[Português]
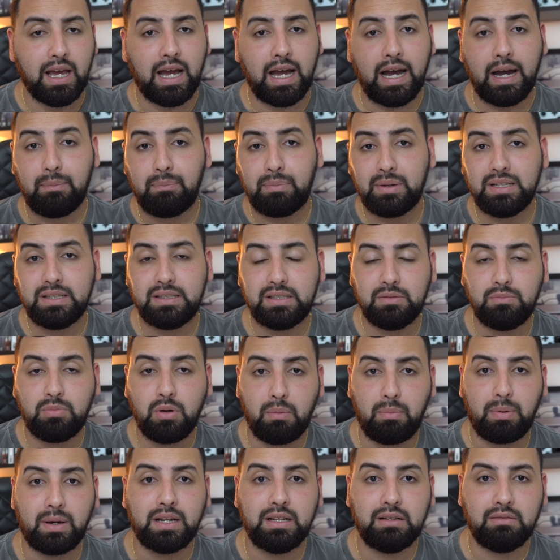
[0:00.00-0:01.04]
A princípio o
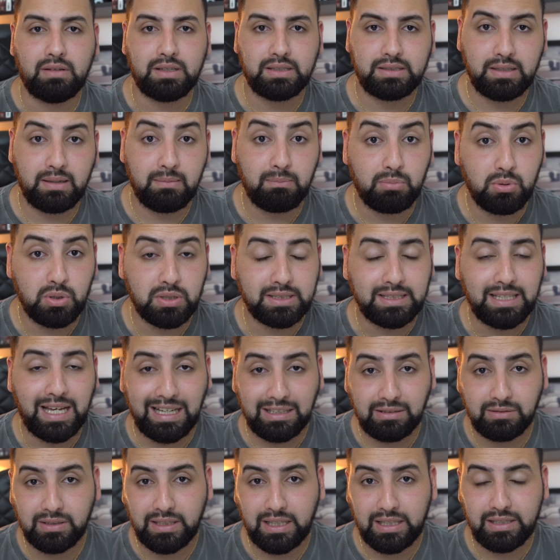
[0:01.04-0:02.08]
aparelho vai ser
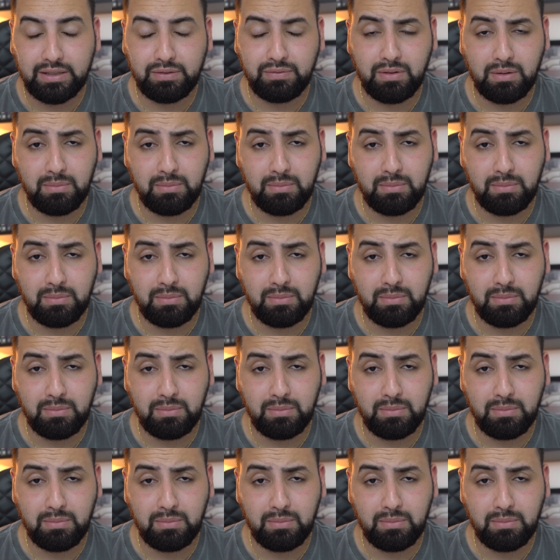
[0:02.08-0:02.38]
importado, nada de